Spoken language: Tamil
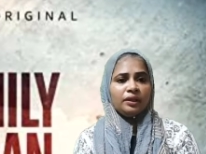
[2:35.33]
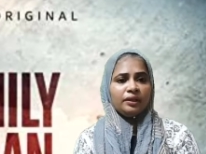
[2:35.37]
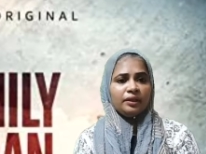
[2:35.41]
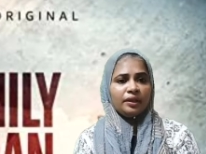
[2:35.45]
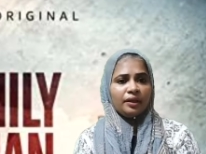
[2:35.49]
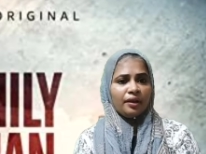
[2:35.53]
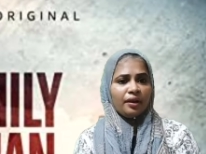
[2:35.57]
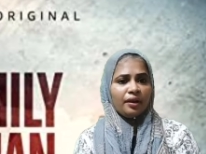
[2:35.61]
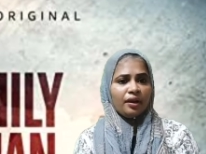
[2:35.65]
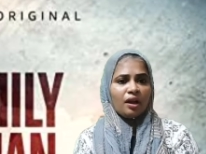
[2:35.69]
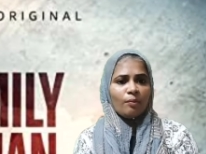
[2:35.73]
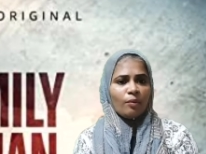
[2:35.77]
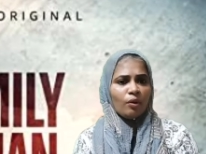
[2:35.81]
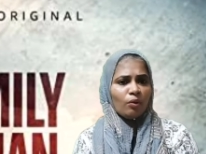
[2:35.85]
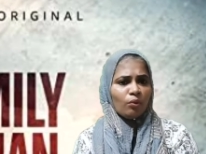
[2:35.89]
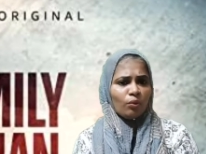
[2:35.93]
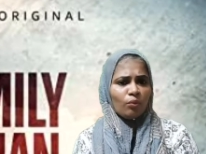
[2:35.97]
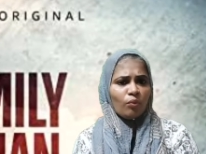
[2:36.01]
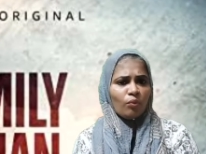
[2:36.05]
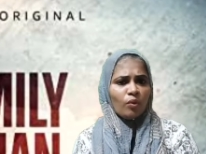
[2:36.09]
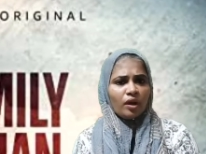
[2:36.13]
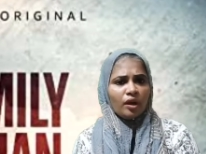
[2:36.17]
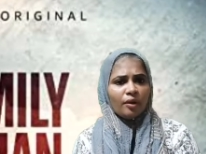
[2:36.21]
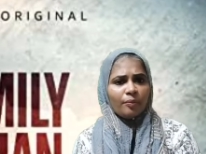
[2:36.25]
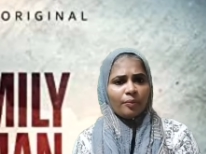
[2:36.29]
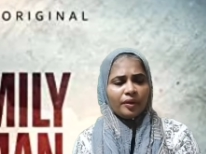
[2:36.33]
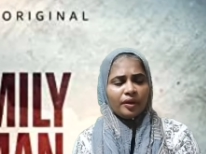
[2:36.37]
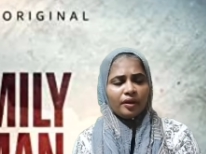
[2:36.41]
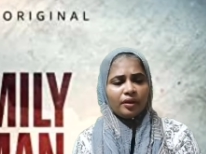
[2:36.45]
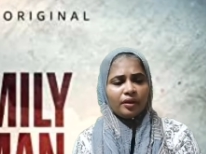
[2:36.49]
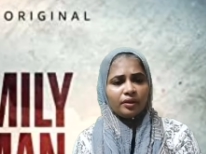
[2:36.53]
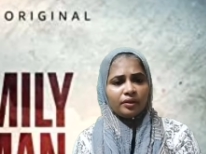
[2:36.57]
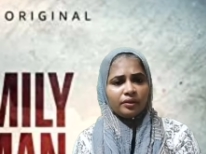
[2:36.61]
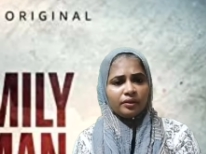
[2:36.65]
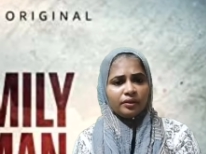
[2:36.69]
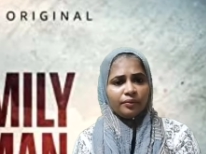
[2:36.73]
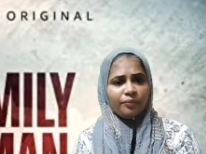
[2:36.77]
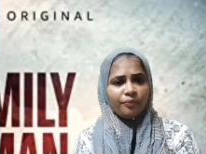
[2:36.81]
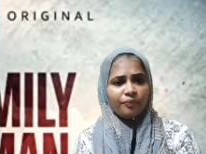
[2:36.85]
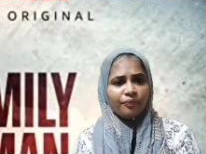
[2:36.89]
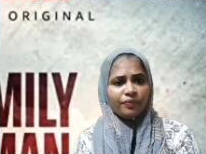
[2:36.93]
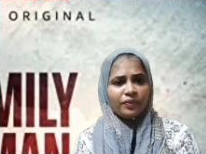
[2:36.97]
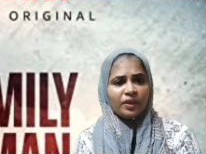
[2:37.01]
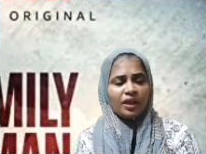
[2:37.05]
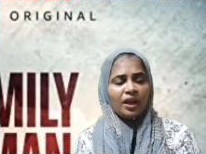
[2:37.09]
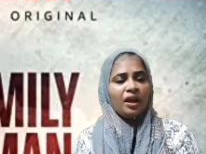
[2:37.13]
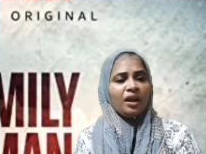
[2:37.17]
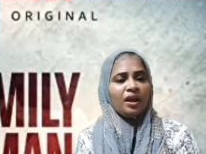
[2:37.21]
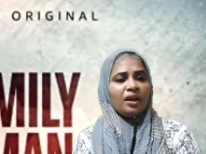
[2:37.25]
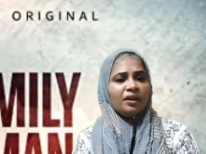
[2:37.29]
இந்த ட்ராமா உருவாக்கப்பட்டிருக்குது
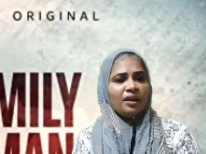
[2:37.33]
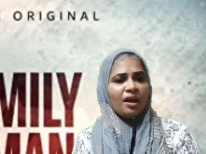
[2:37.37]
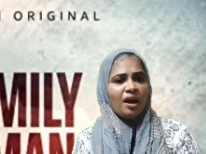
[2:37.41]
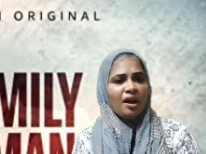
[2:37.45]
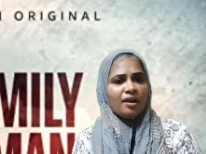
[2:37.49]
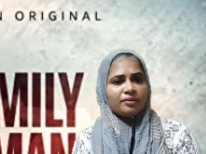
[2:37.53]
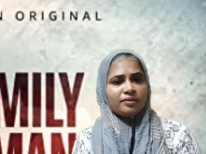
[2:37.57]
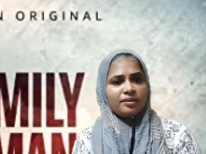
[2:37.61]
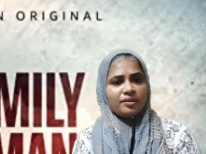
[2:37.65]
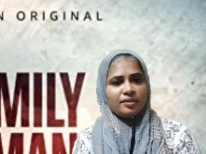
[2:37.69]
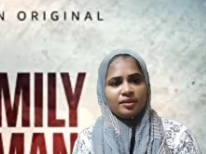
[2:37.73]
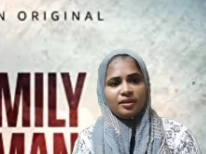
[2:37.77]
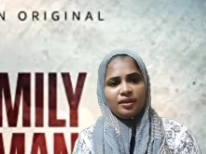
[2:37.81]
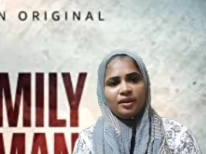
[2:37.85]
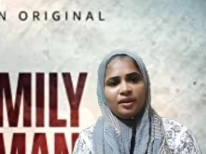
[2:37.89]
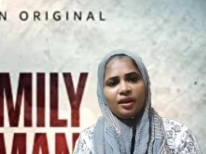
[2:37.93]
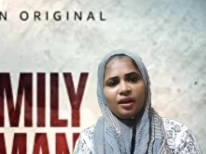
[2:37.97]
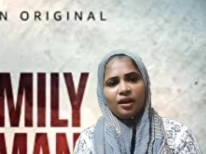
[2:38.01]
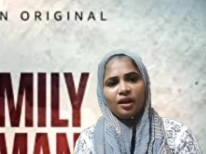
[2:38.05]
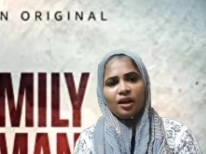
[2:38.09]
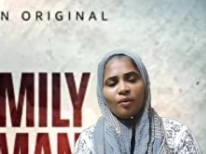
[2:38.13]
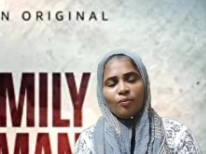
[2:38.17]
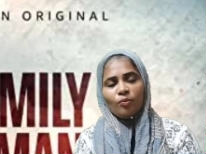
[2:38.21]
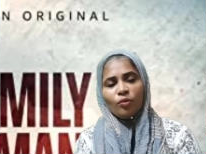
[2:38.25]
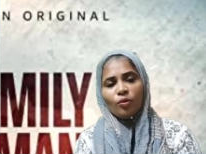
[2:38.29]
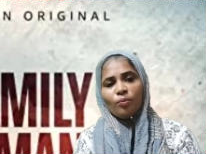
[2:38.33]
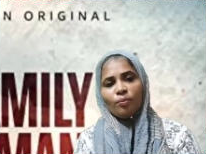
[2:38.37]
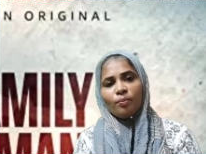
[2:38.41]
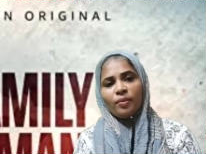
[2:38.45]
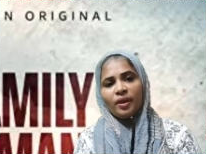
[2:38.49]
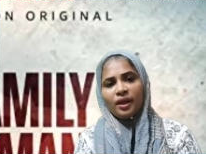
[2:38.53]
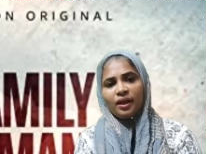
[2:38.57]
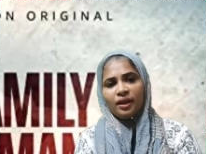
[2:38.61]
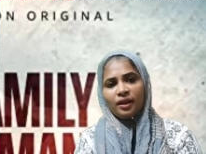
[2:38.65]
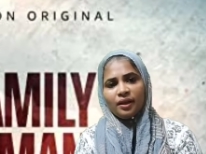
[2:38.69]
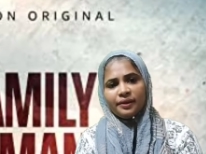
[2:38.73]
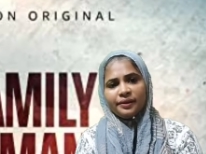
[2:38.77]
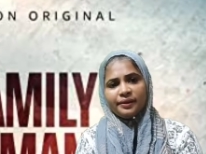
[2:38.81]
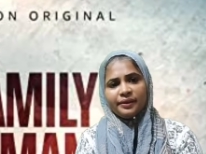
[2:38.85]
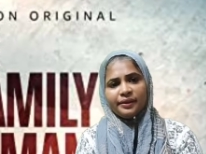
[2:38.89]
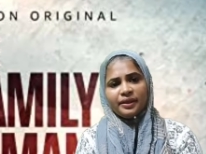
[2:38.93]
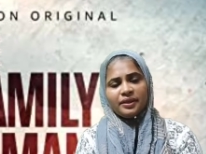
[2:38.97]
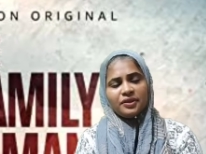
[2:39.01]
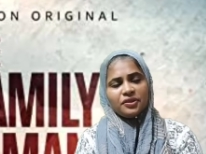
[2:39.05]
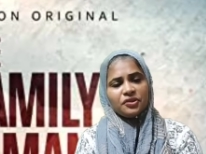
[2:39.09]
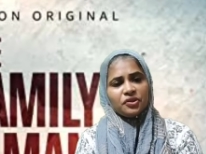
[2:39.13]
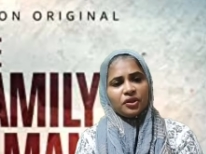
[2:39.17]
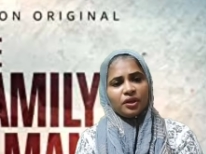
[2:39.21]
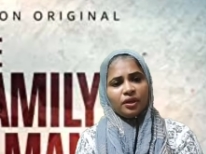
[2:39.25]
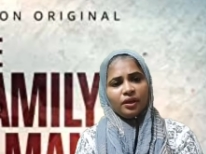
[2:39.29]
நார்த் ஸ்ரீலங்கா மும்பை
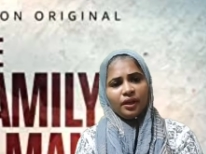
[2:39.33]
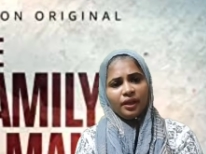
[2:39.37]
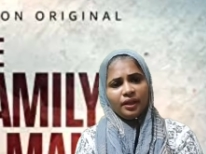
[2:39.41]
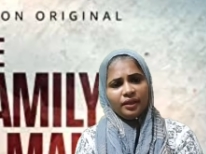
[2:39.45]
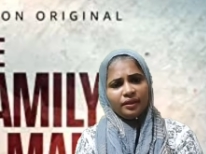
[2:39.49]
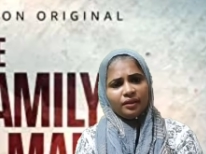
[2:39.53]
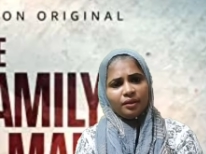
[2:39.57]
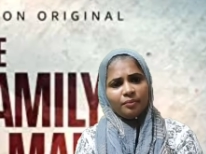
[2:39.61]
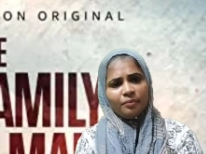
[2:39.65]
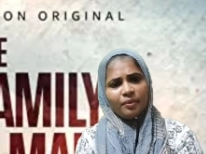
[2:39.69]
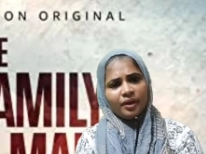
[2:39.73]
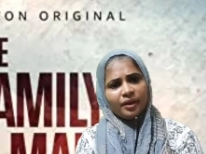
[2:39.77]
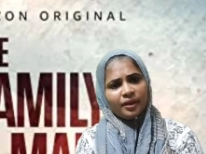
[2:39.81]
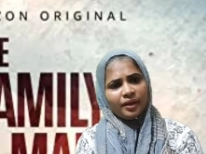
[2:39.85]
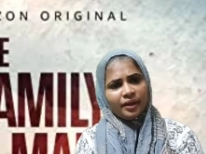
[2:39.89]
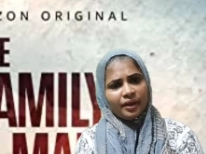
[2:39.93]
லண்டன் சென்னை இந்த மாதிரி